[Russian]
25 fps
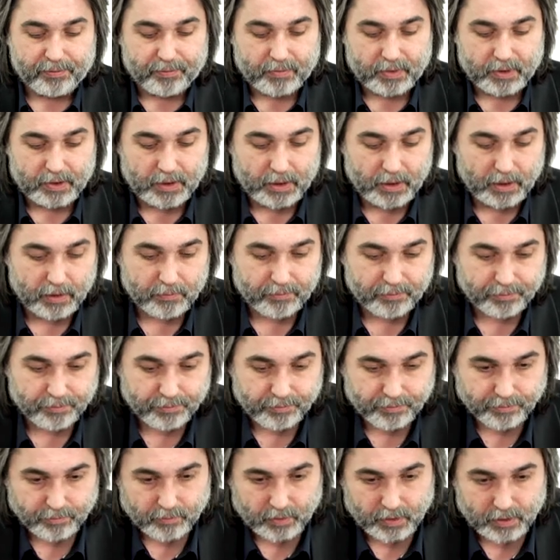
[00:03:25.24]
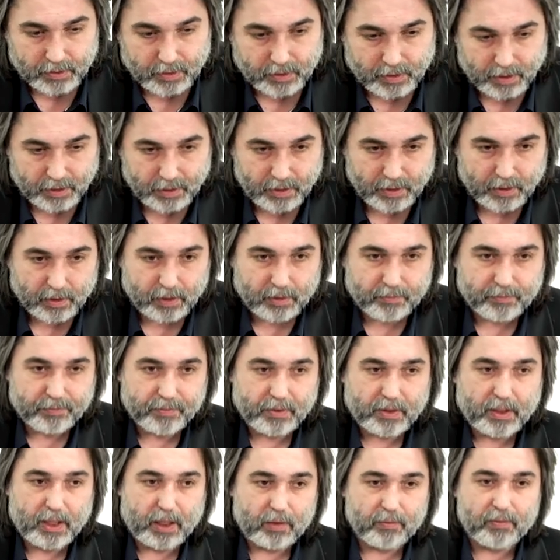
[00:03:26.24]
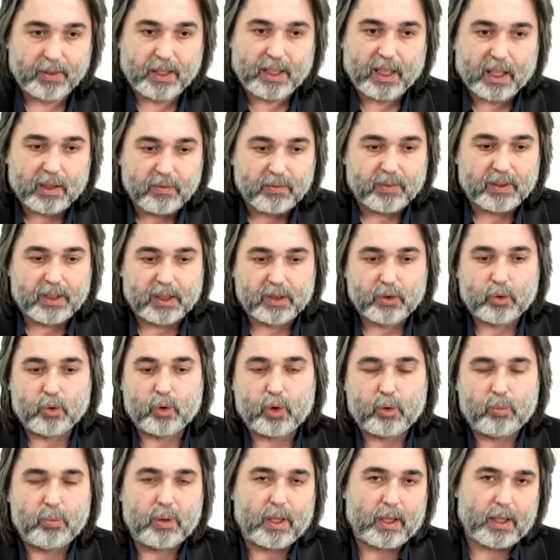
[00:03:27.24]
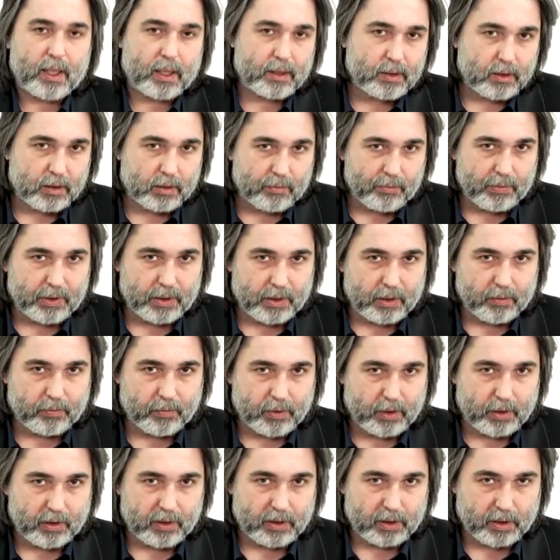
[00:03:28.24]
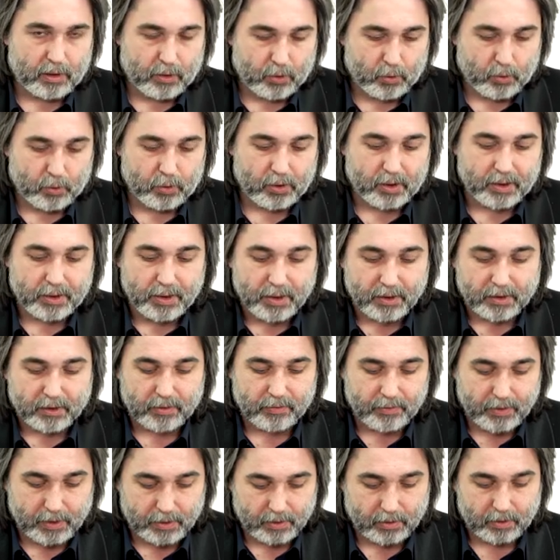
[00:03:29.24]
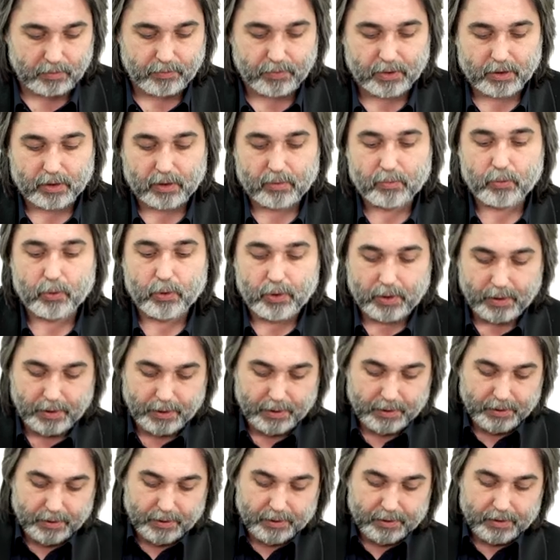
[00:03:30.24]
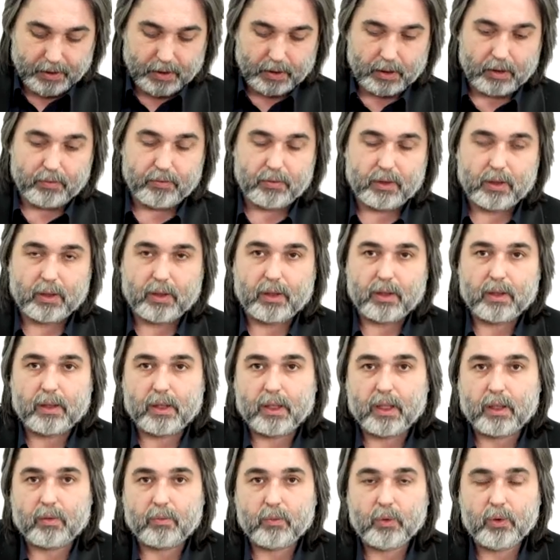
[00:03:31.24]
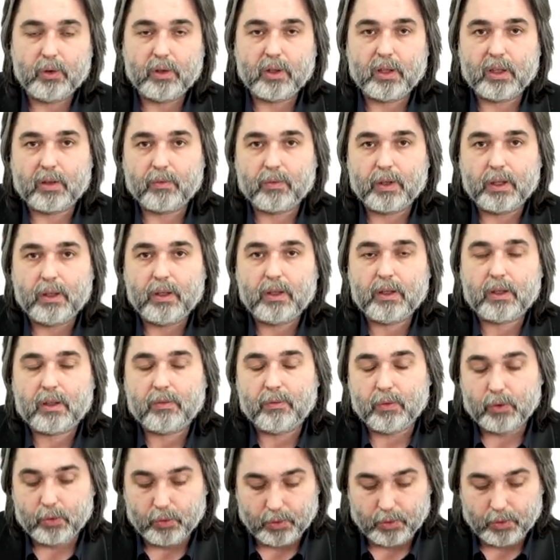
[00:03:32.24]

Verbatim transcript: не стояла, как, как бы, насколько бы разными не были эти аккорды, не связанными с собой какими-то гармони, гармоническими или